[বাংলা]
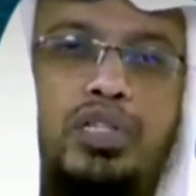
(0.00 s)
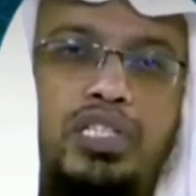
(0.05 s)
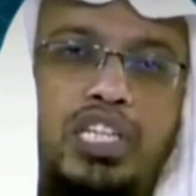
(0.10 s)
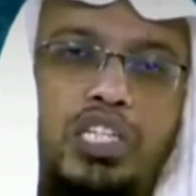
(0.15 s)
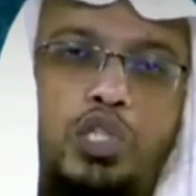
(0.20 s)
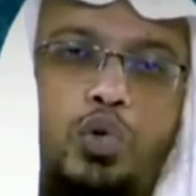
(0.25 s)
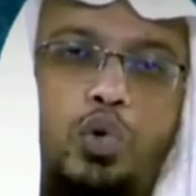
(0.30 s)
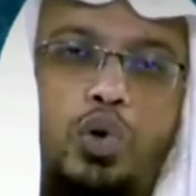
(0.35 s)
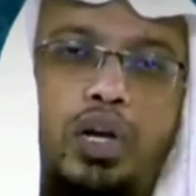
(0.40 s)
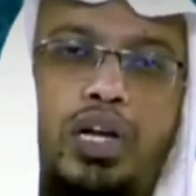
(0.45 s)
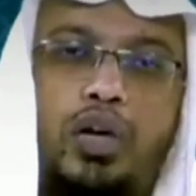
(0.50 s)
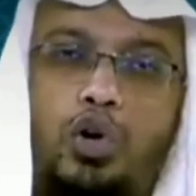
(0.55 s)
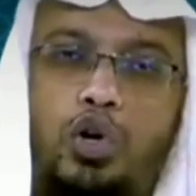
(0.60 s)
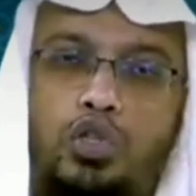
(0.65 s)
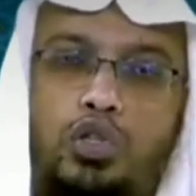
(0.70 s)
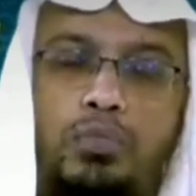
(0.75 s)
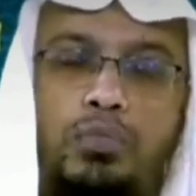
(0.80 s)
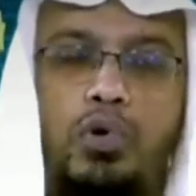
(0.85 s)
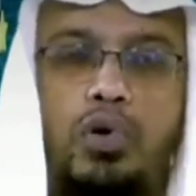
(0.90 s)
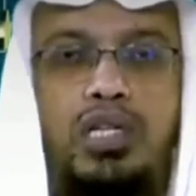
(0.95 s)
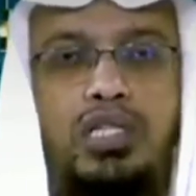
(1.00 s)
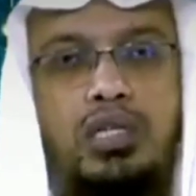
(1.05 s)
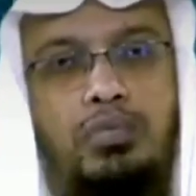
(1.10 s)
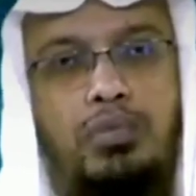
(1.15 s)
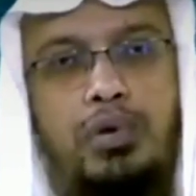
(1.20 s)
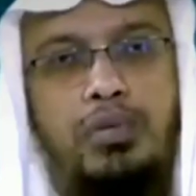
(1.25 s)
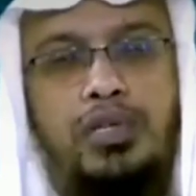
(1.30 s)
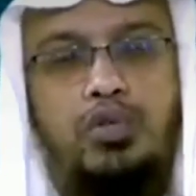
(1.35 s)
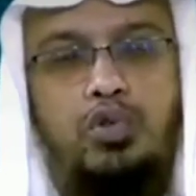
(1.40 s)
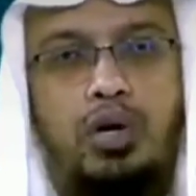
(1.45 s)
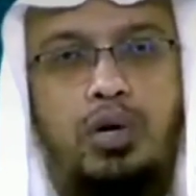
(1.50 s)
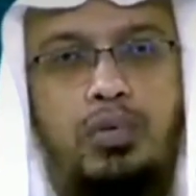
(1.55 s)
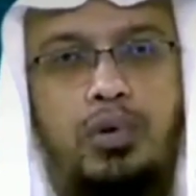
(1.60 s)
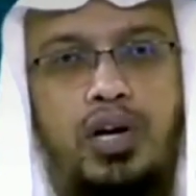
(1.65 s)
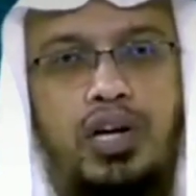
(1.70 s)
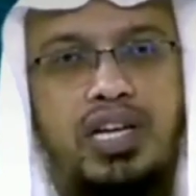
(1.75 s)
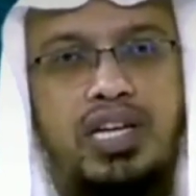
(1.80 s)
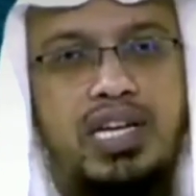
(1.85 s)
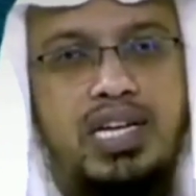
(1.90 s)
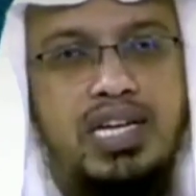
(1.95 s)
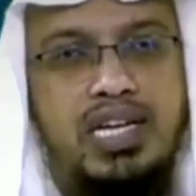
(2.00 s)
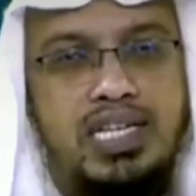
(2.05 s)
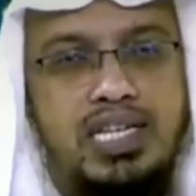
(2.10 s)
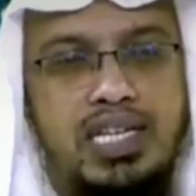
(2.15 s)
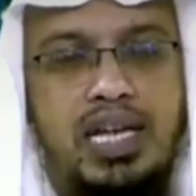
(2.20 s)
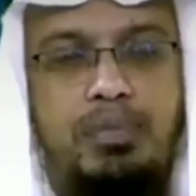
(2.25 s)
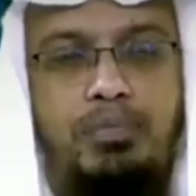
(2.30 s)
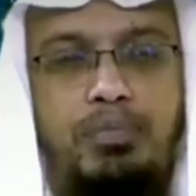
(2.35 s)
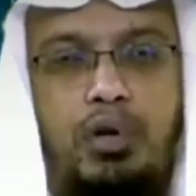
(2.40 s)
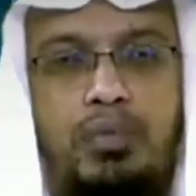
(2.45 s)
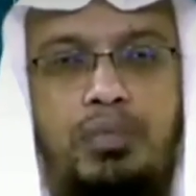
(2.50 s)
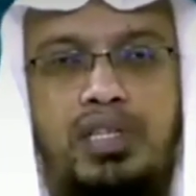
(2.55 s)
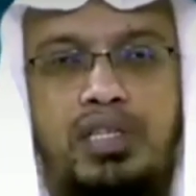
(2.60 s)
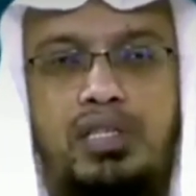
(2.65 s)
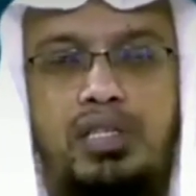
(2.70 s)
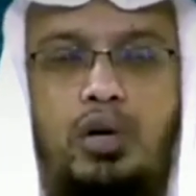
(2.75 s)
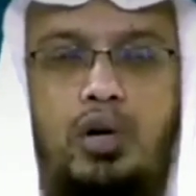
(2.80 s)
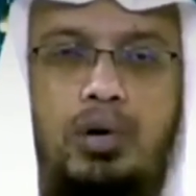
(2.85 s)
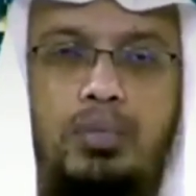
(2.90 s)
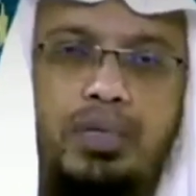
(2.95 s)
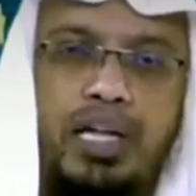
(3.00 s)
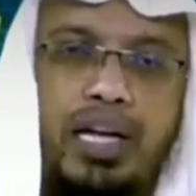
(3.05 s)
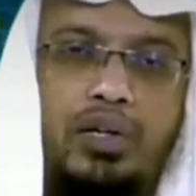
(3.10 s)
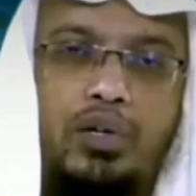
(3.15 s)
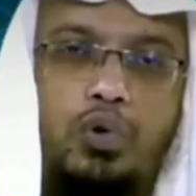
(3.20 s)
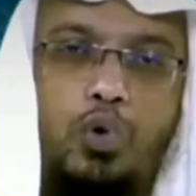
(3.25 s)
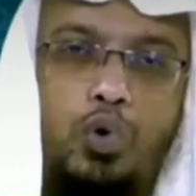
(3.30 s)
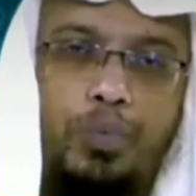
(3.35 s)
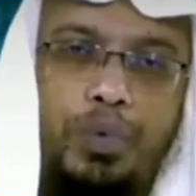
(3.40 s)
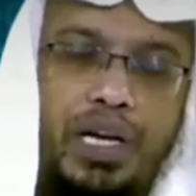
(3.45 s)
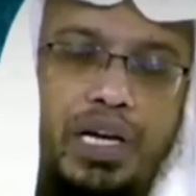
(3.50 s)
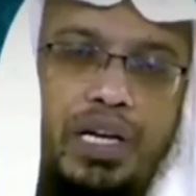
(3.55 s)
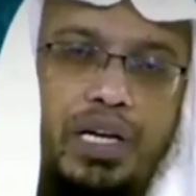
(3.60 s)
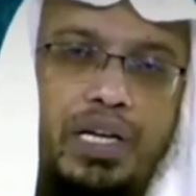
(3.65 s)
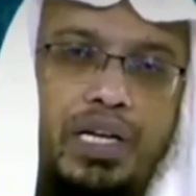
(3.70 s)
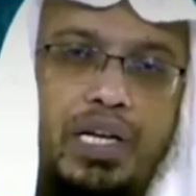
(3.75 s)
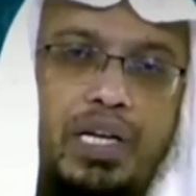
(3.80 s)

পড়ে শেষ করলে খতম করলে যে পরিমাণ সব হয় সেই পরিমাণ সব দান করবেন